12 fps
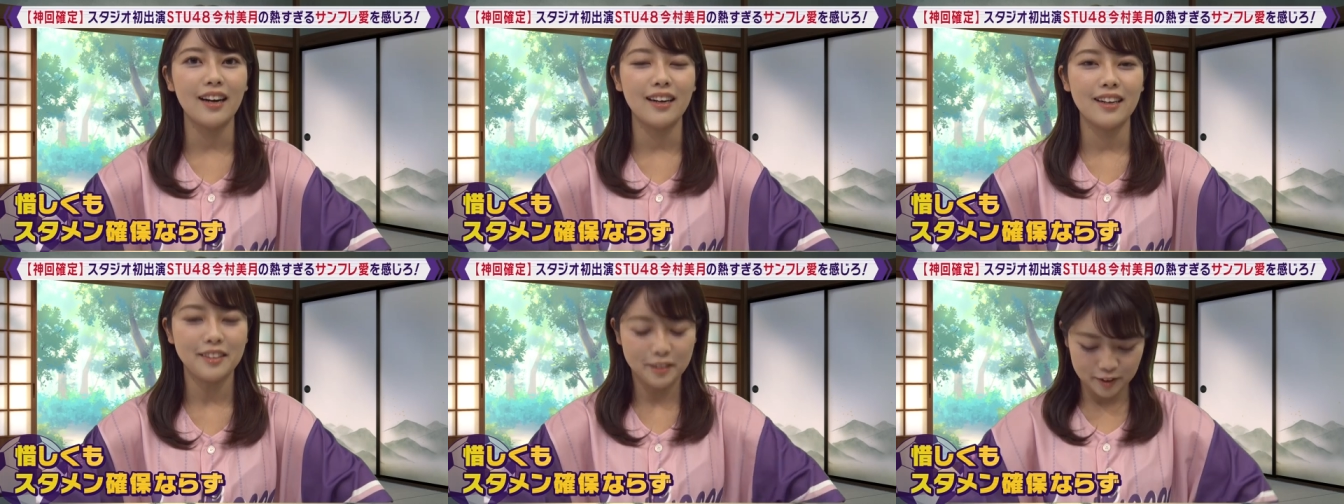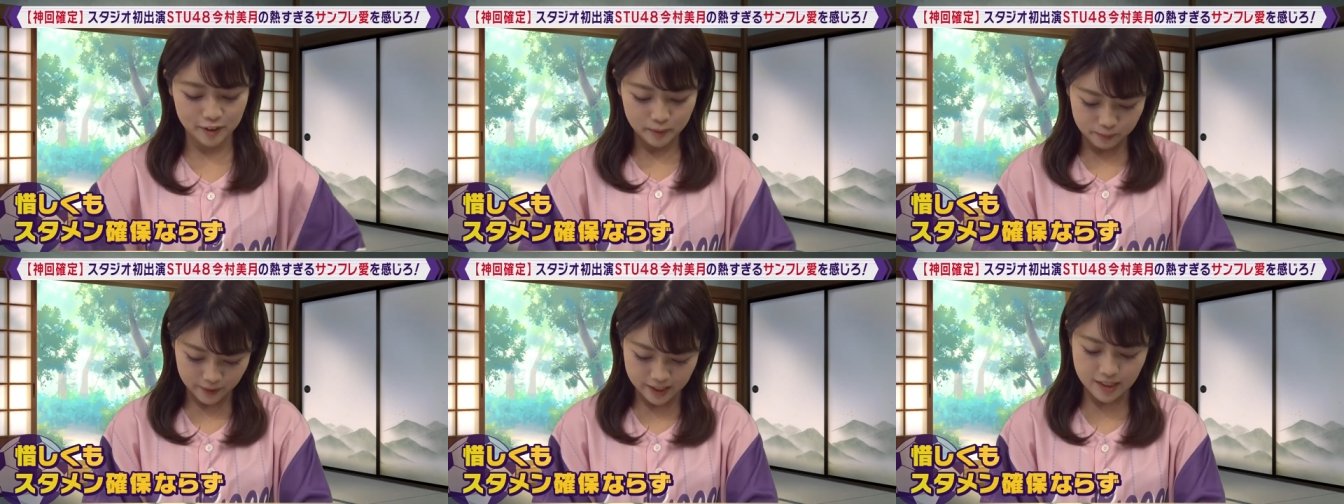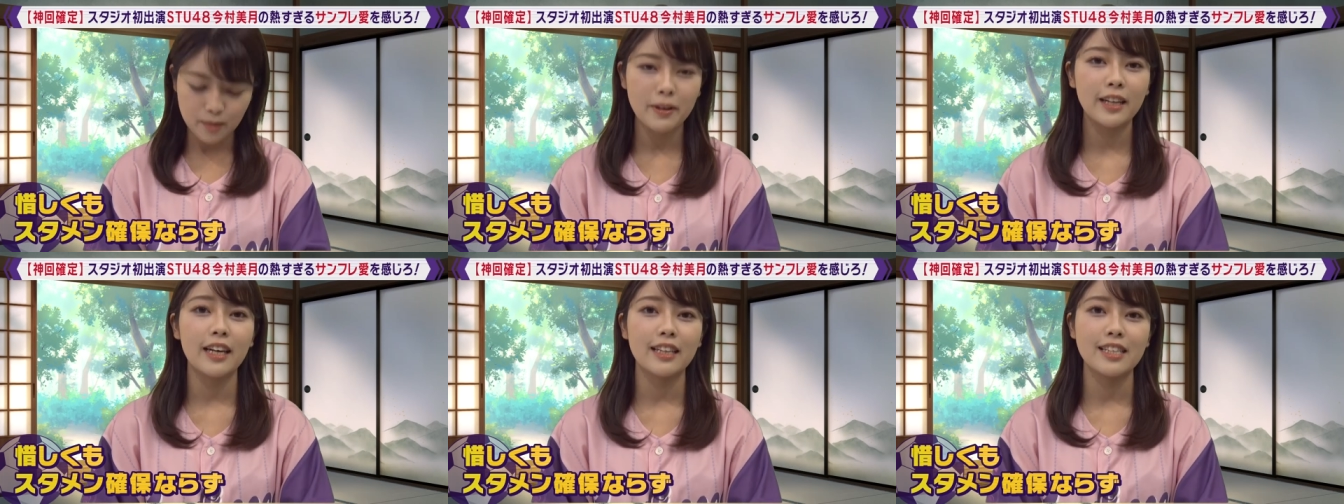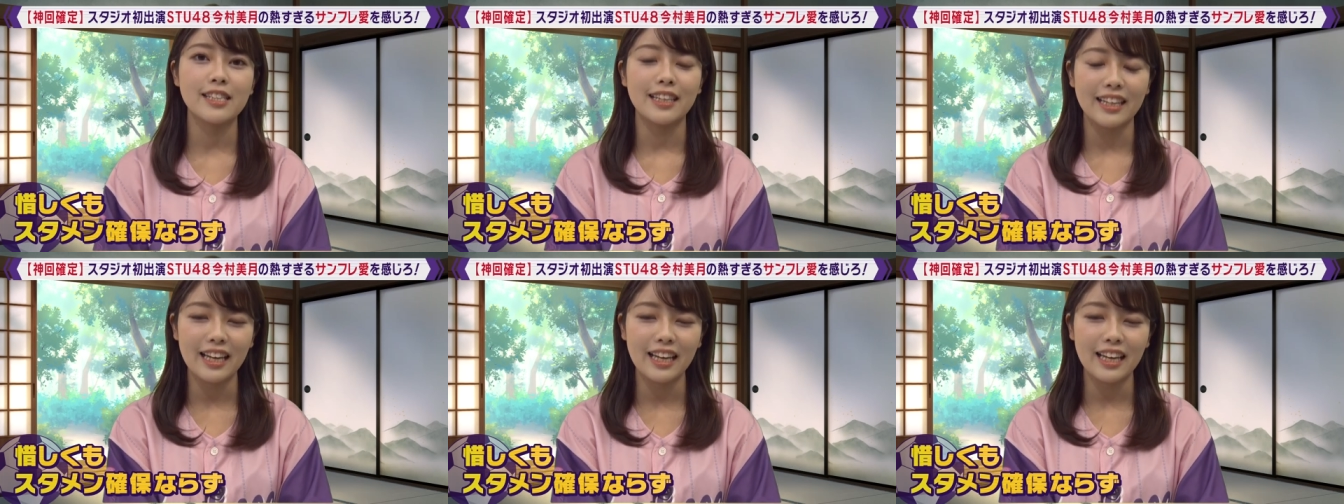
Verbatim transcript: うんうんまあ、スタメン外でした